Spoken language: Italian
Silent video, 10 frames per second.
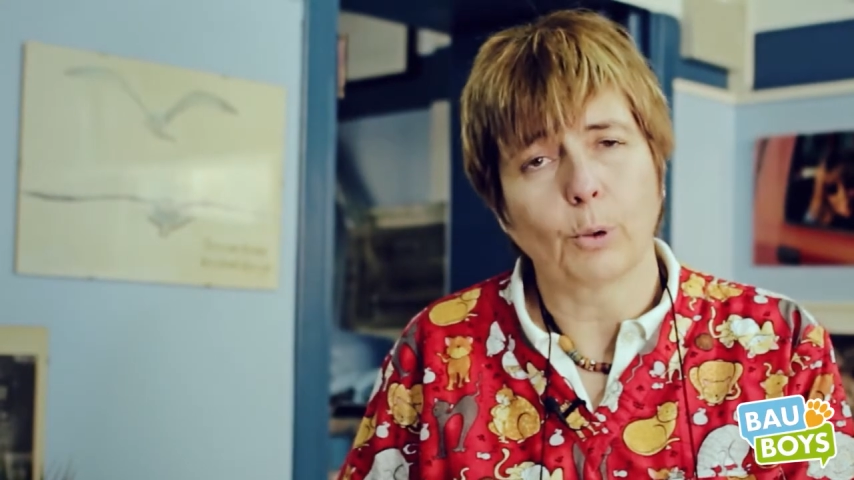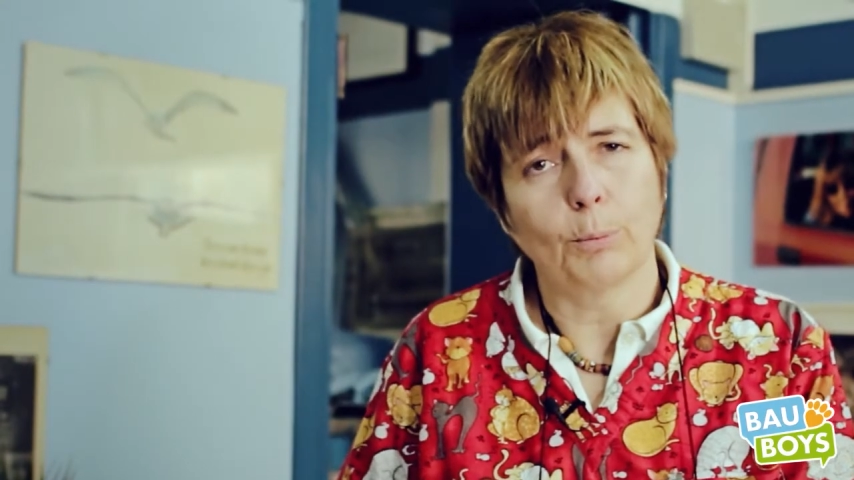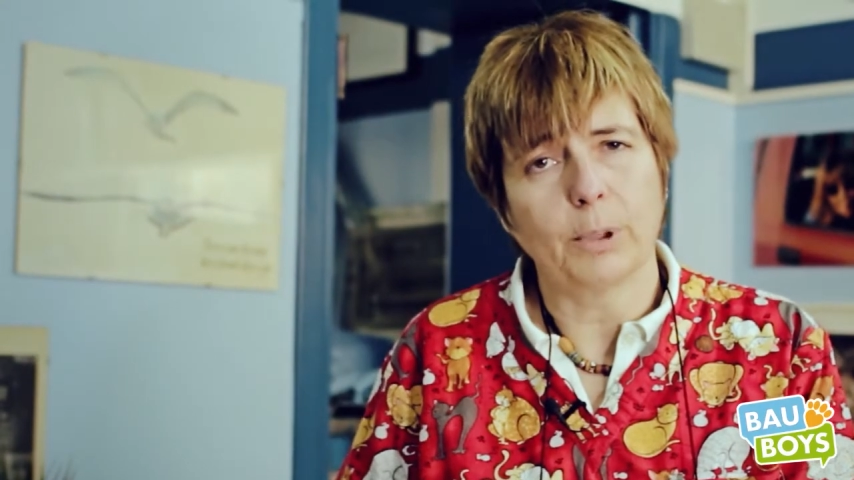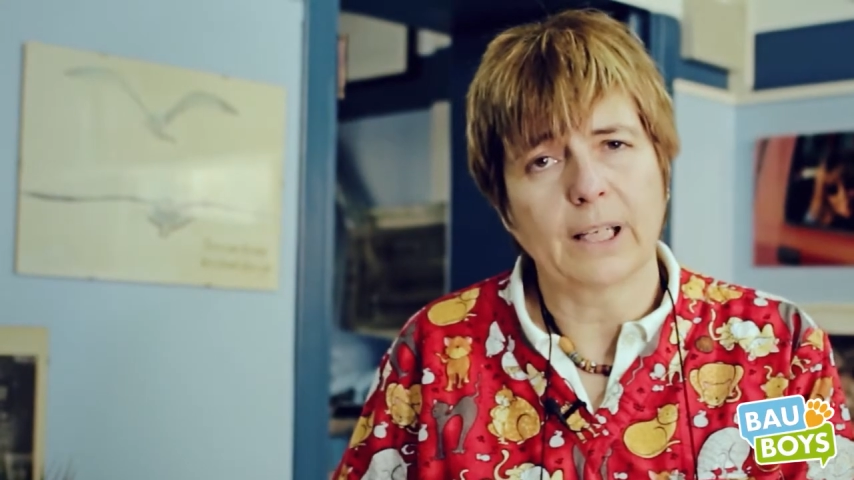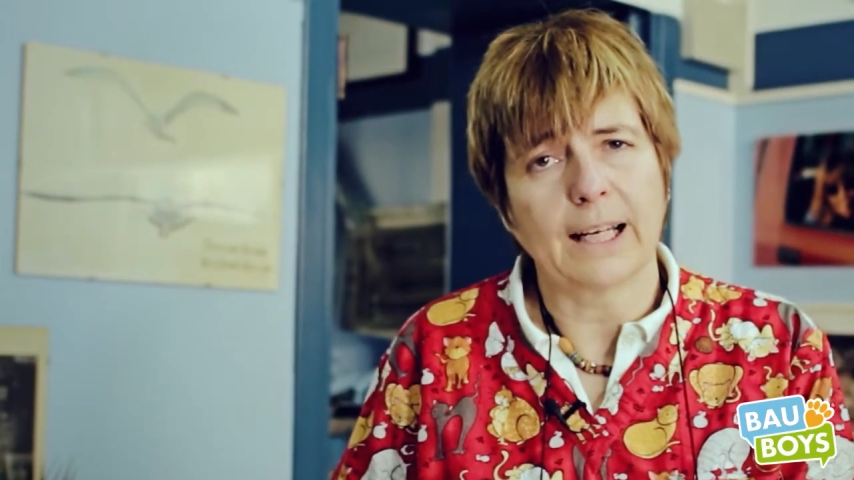
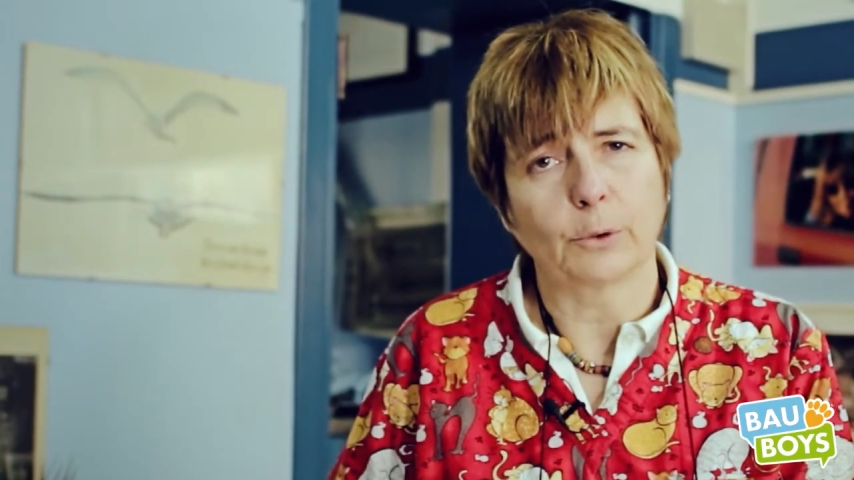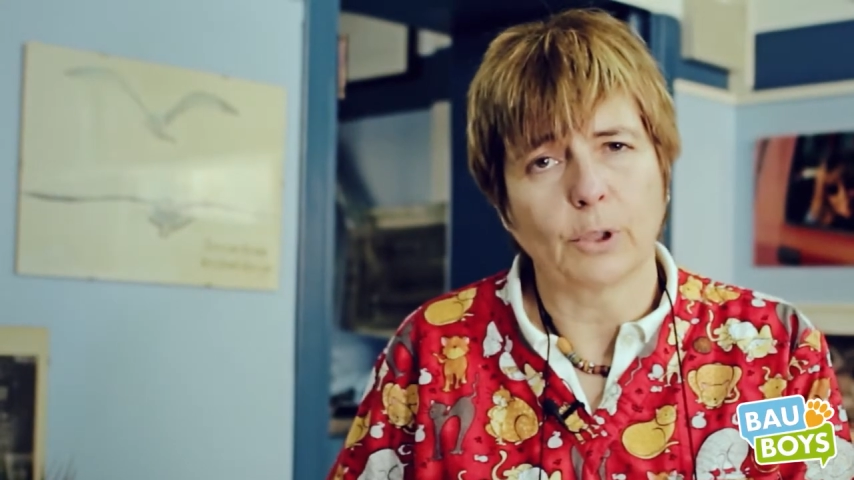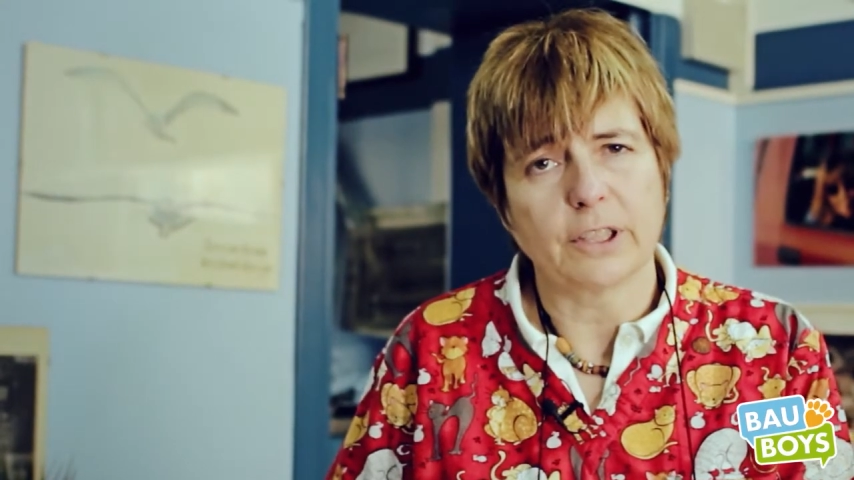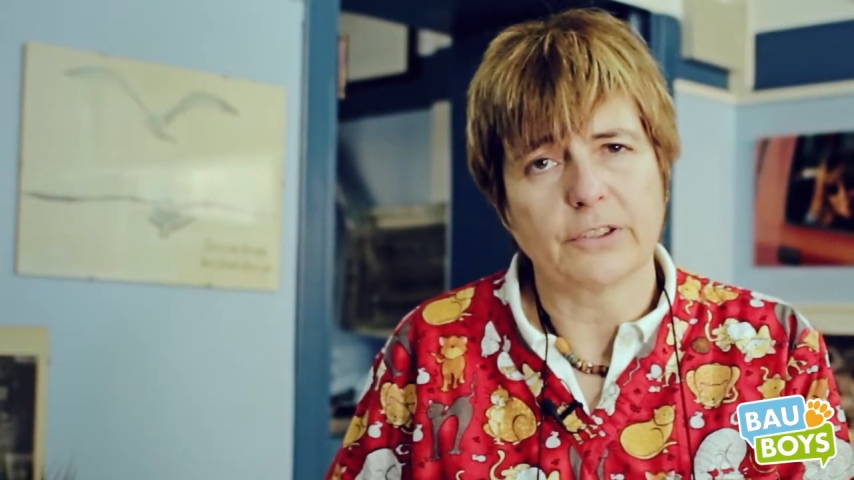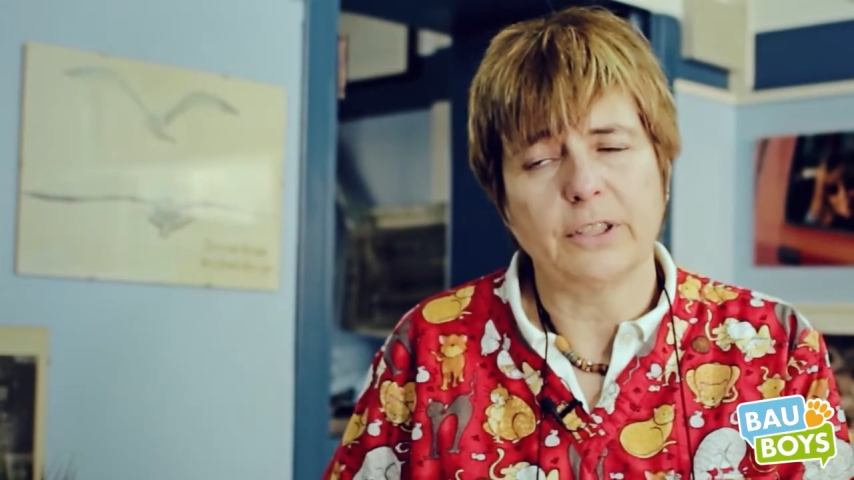complicato
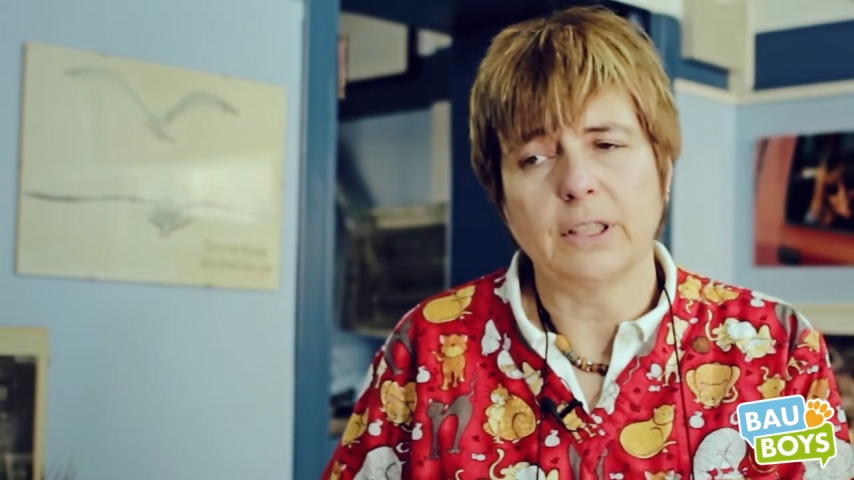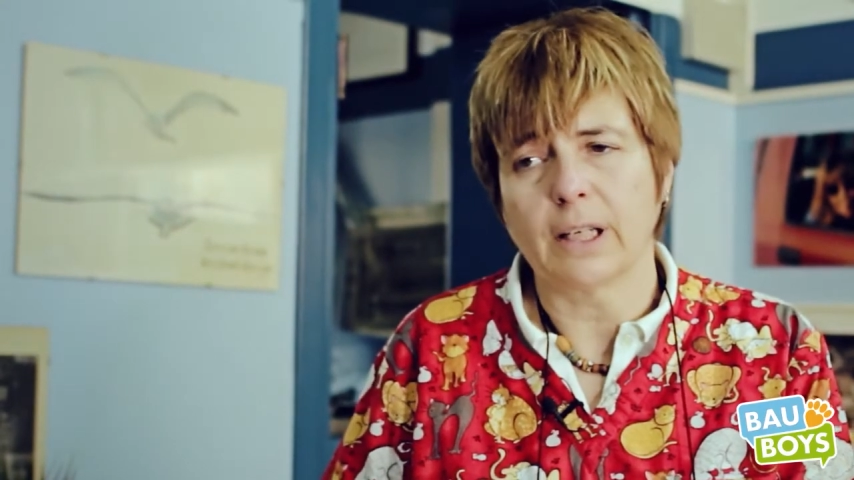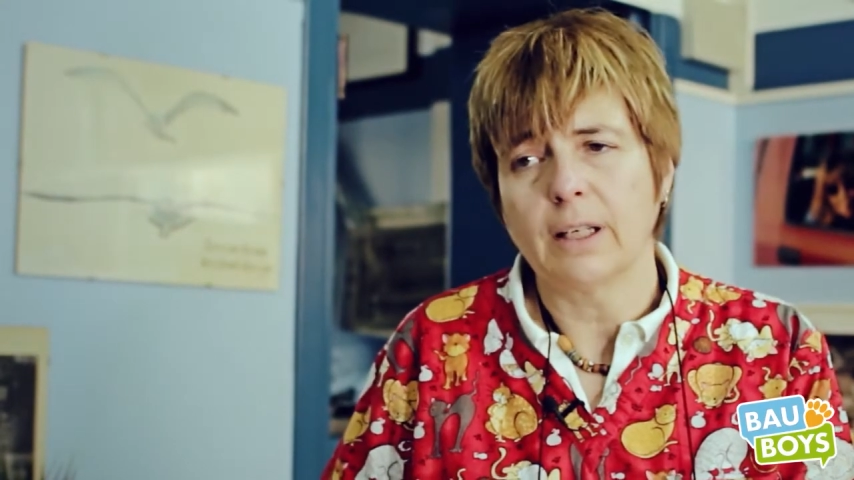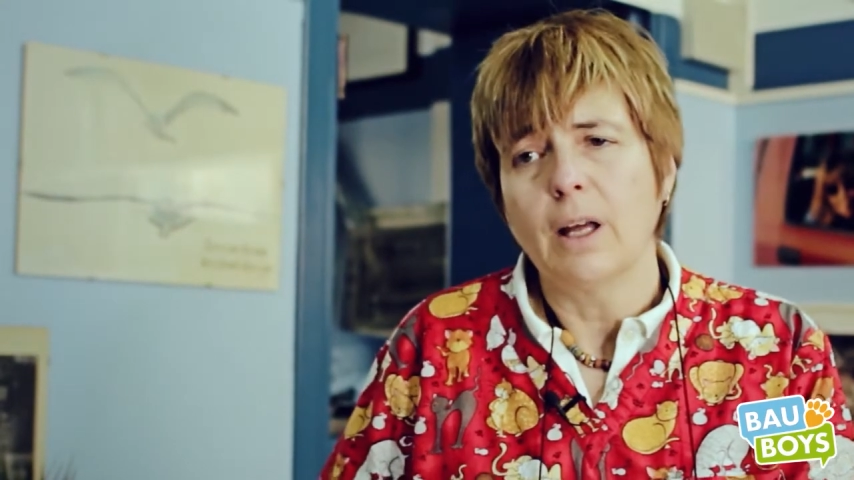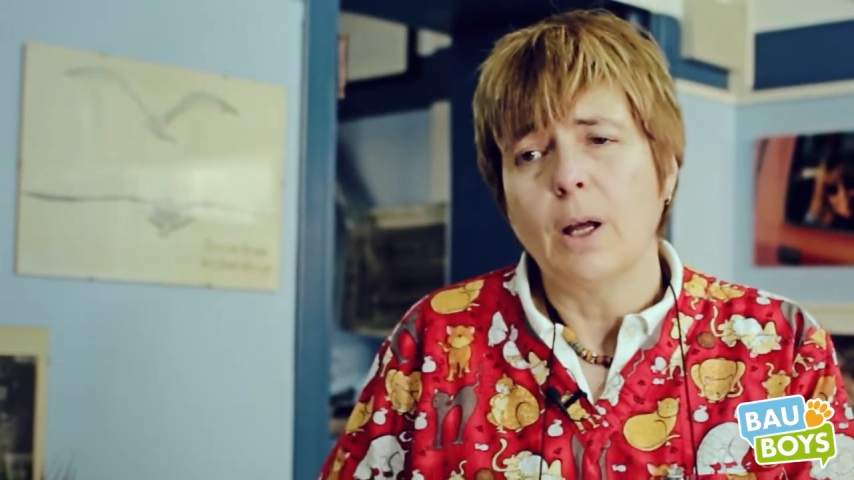da gestire,